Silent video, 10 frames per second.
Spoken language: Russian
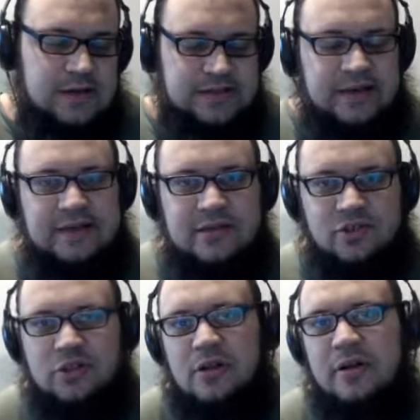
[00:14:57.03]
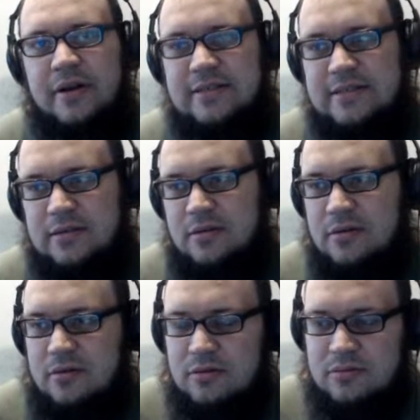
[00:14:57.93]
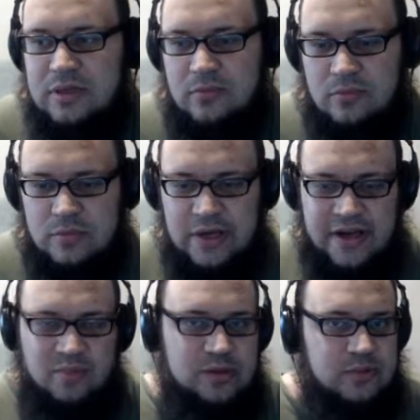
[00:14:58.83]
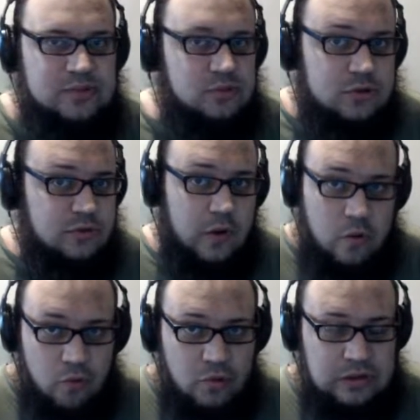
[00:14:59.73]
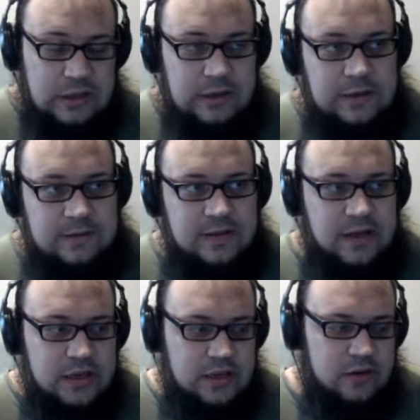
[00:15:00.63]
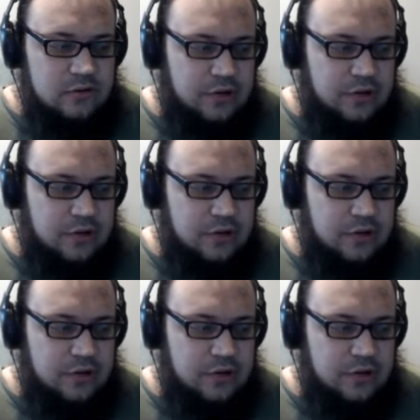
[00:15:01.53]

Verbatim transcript: если когда я начинал играть, э, там, игре был, допустим, условно год, да, и